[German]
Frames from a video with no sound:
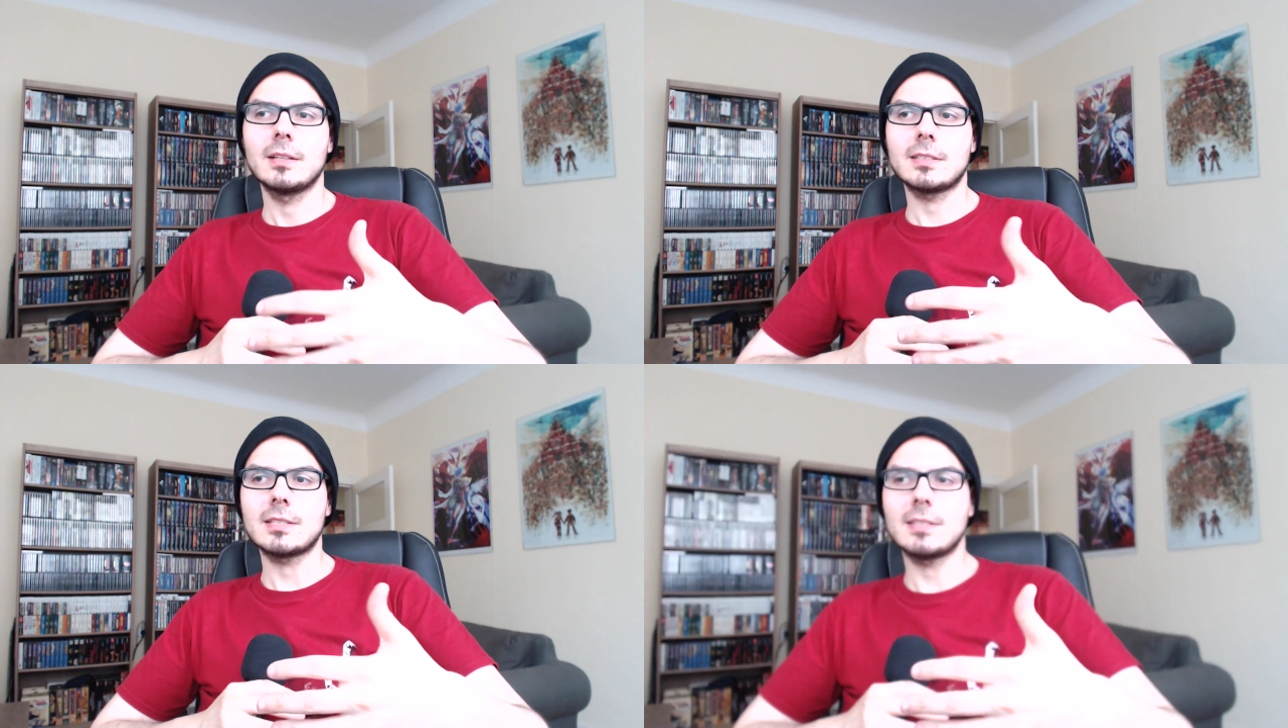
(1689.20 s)

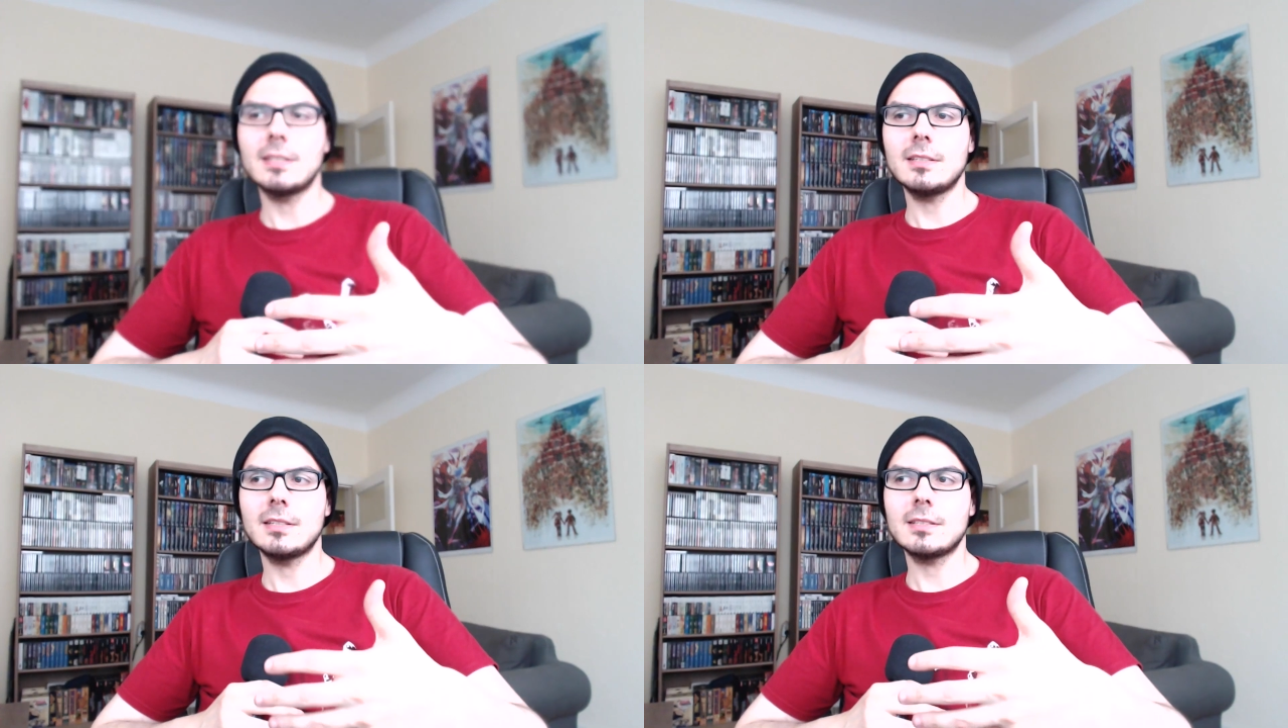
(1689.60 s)
das
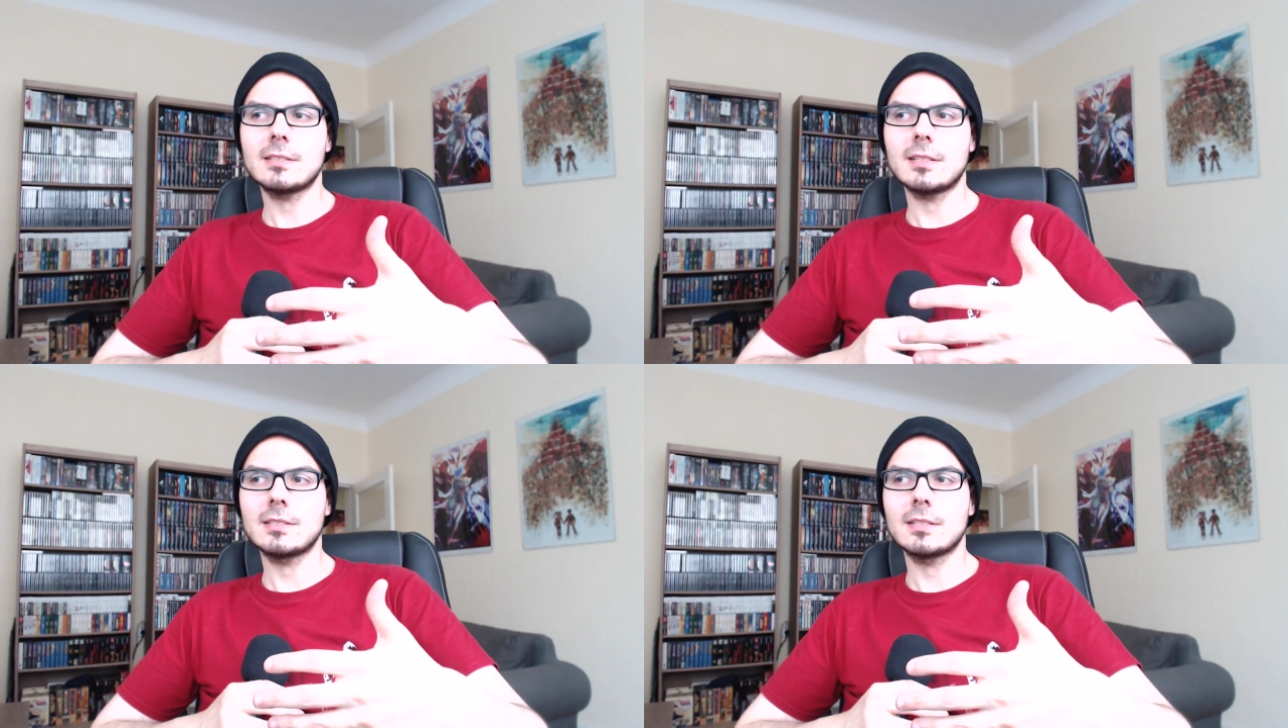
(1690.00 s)
Ding
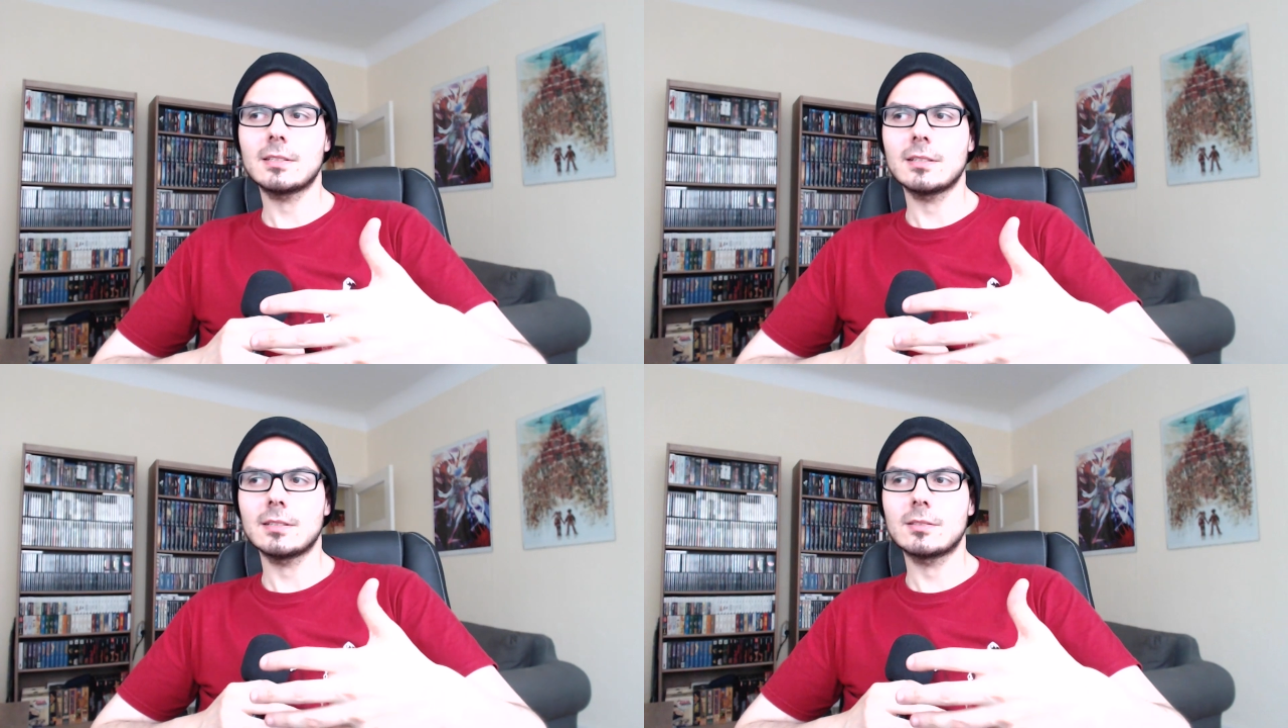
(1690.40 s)
ist, dass
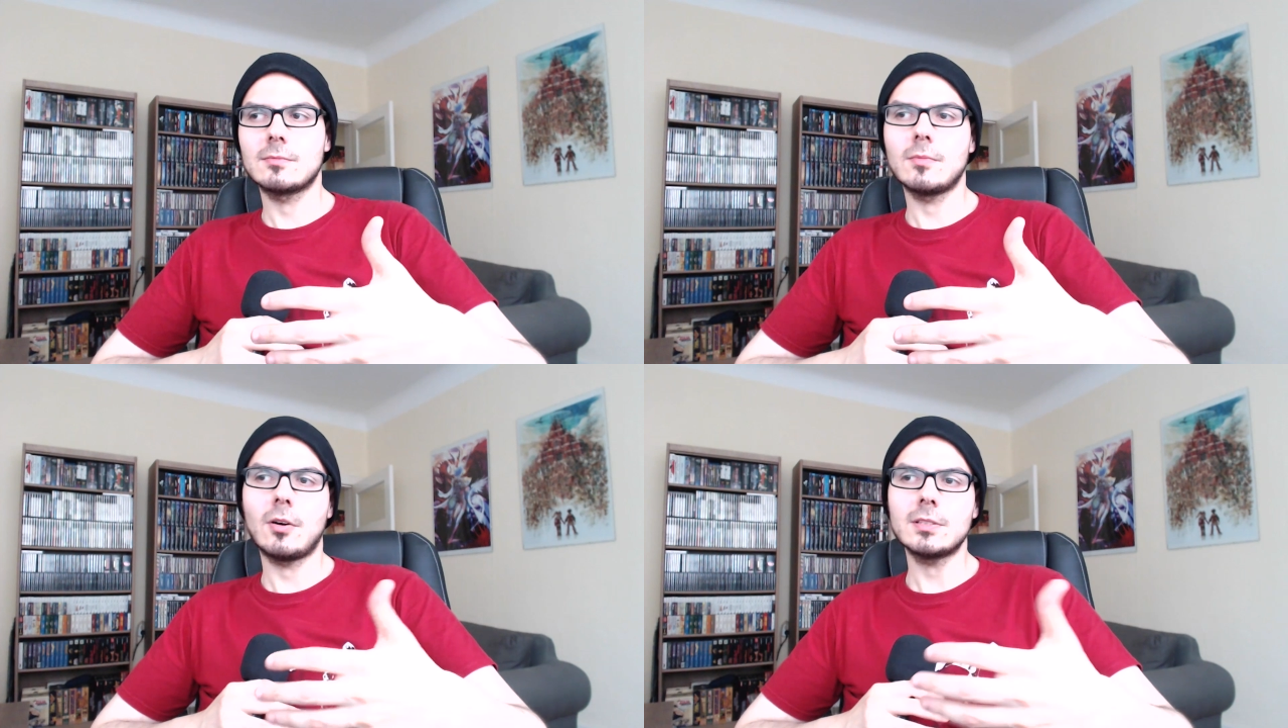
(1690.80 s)
ich, äh,
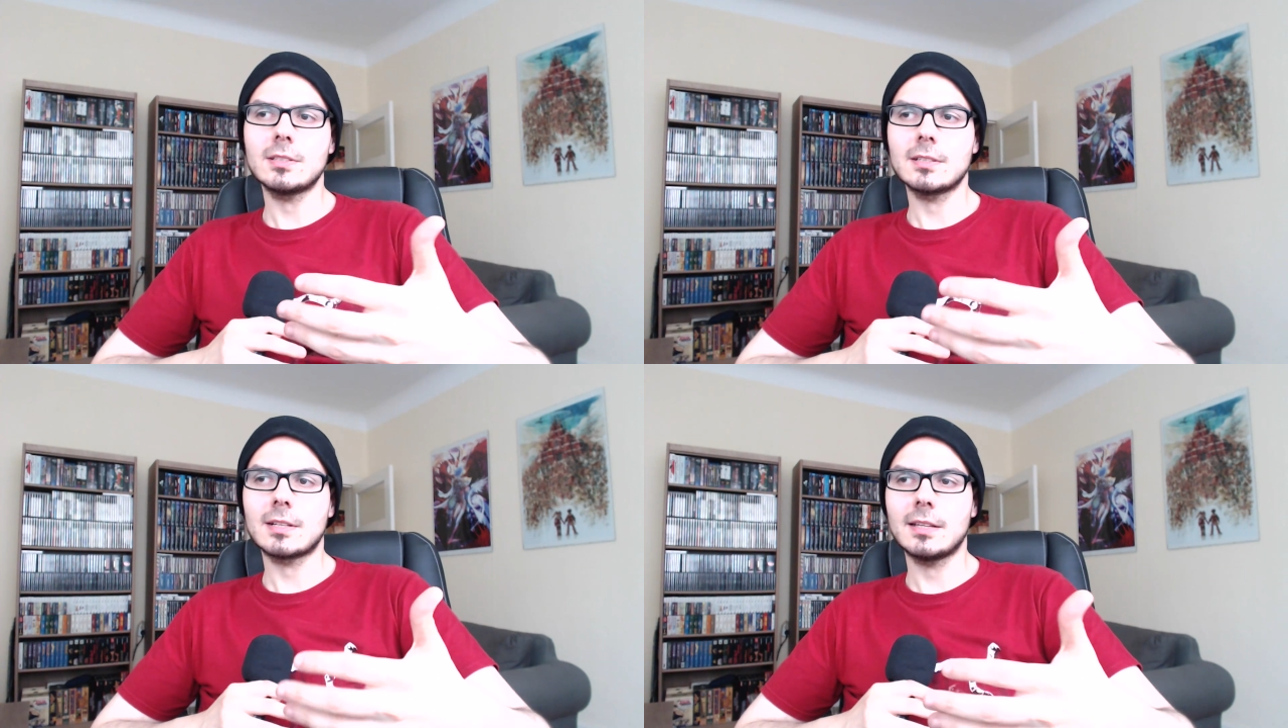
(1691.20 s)
heute